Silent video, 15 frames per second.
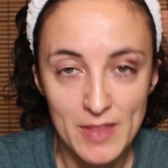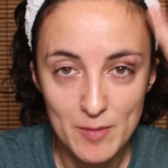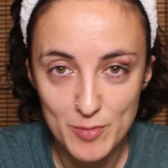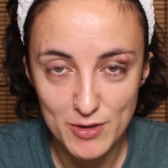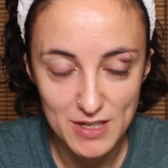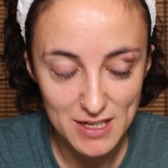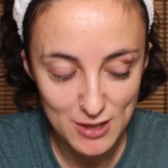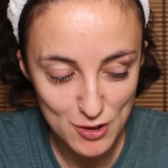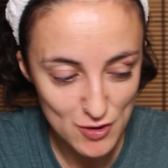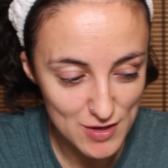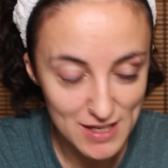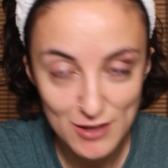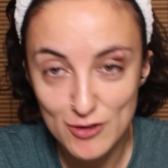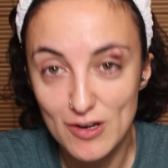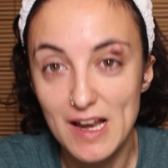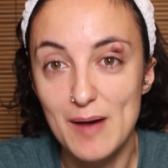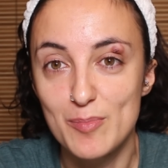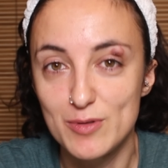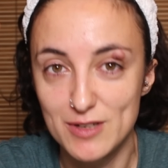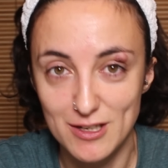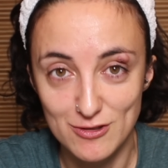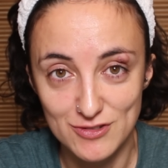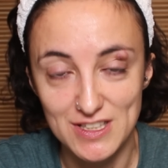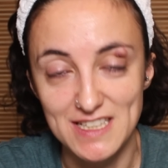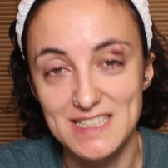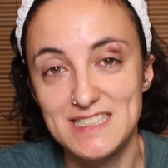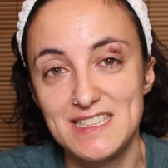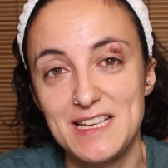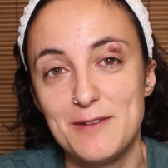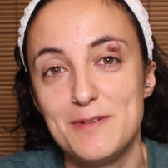ponerlo en cola porque lo
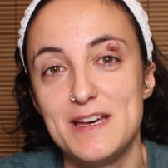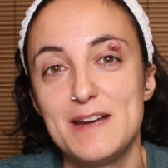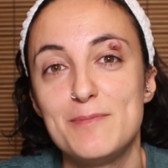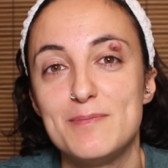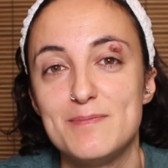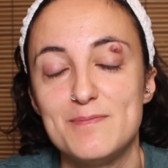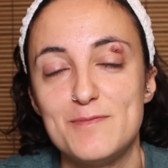tenéis que ver,